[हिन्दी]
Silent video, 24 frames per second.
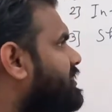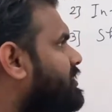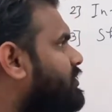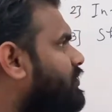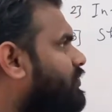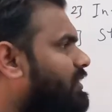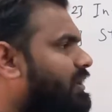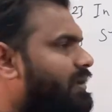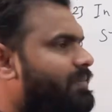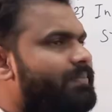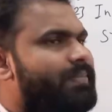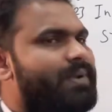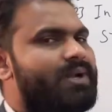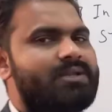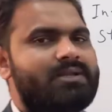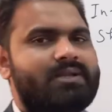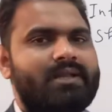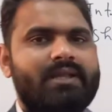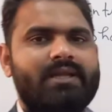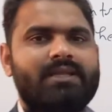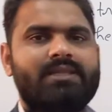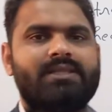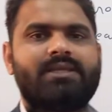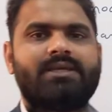डेवलपमेंट
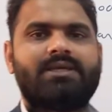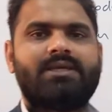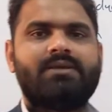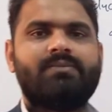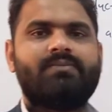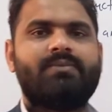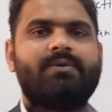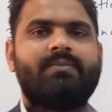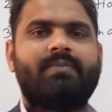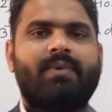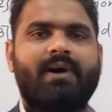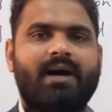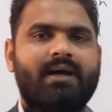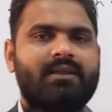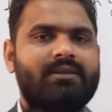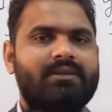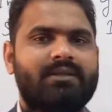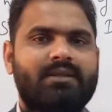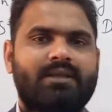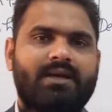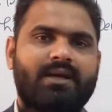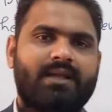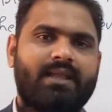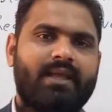लेंथ की भी
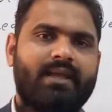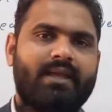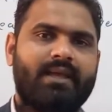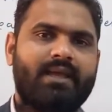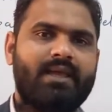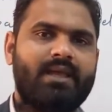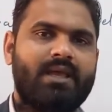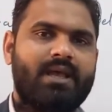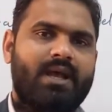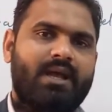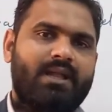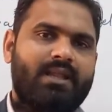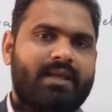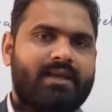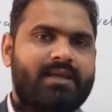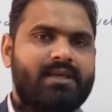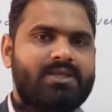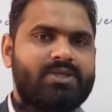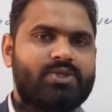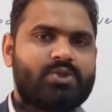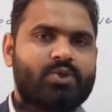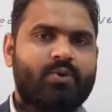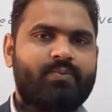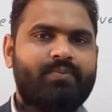बात करेंगे
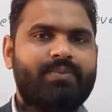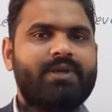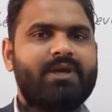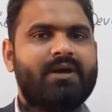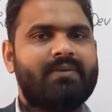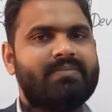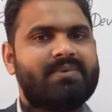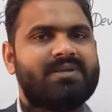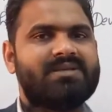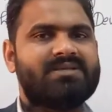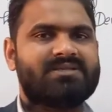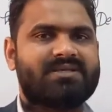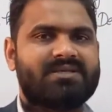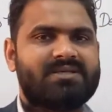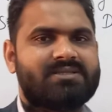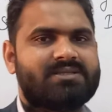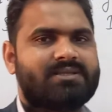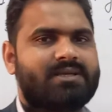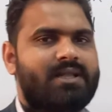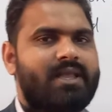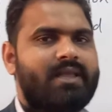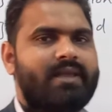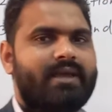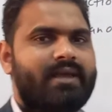लेकिन जो भी हम डिस्कस
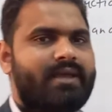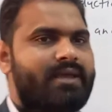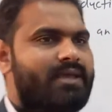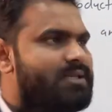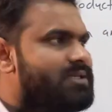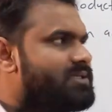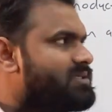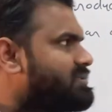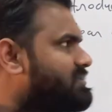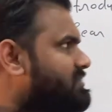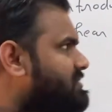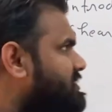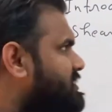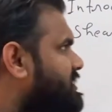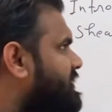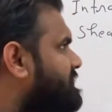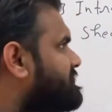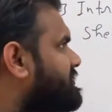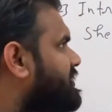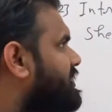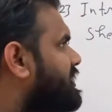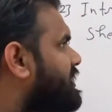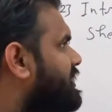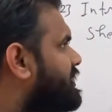करेंगे इस
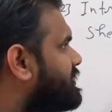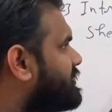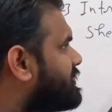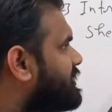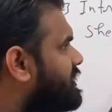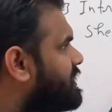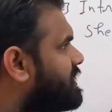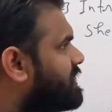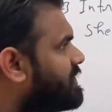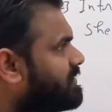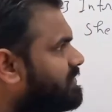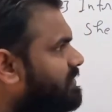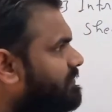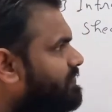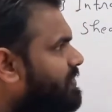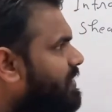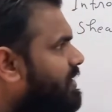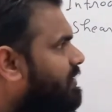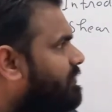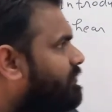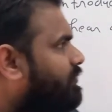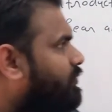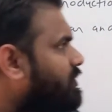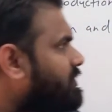चैप्टर के
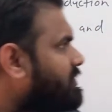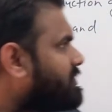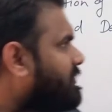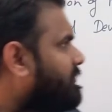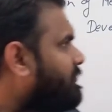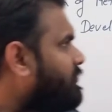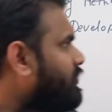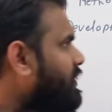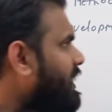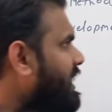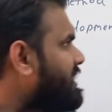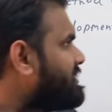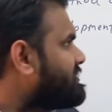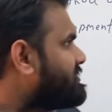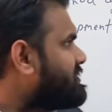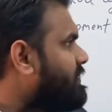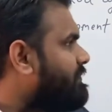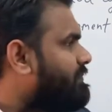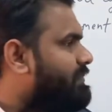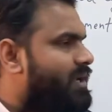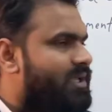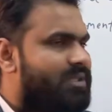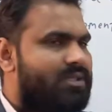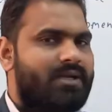अंतर्गत वो डब्ल्यू एस एम
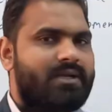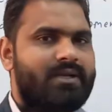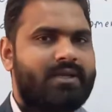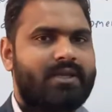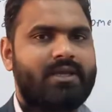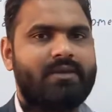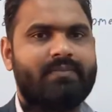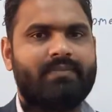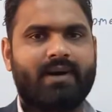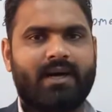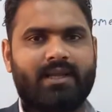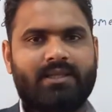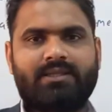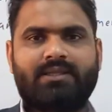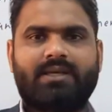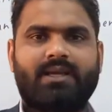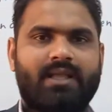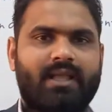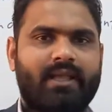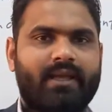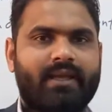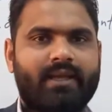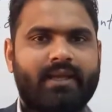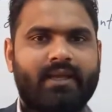मेथड की बात
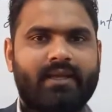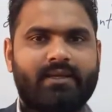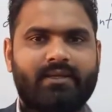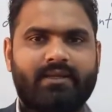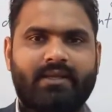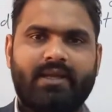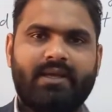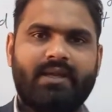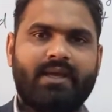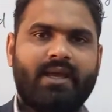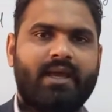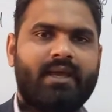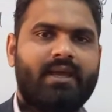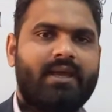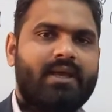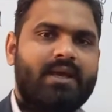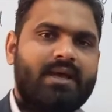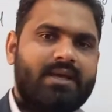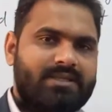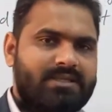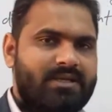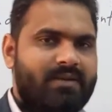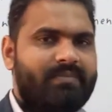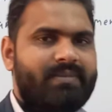करेंगे ठीक है
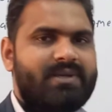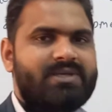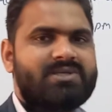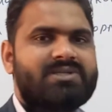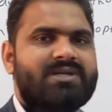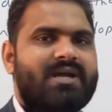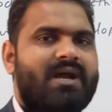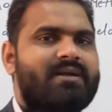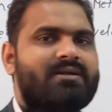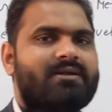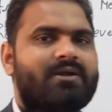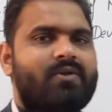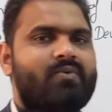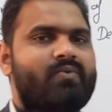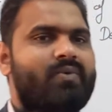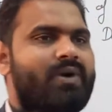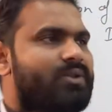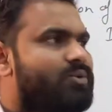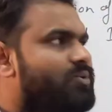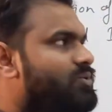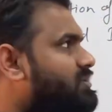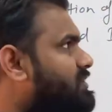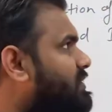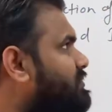जब मैं स्टार्ट करूँगा
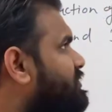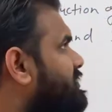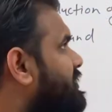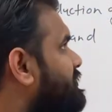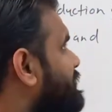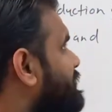तो सबसे